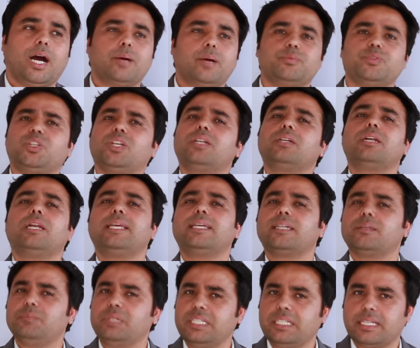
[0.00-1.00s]
आप जनरली
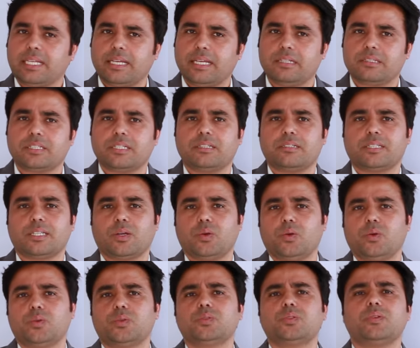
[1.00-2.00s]
कम्युनिकेट करते हो
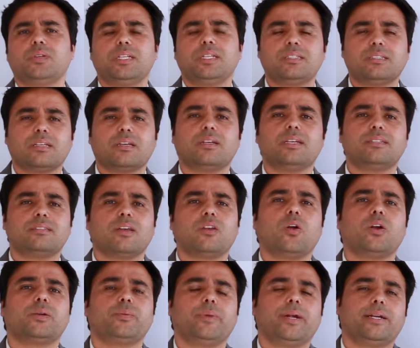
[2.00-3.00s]
लोगों से इट्स इट्स अ
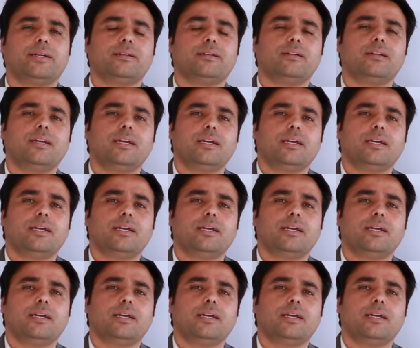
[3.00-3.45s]
लॉट बेटर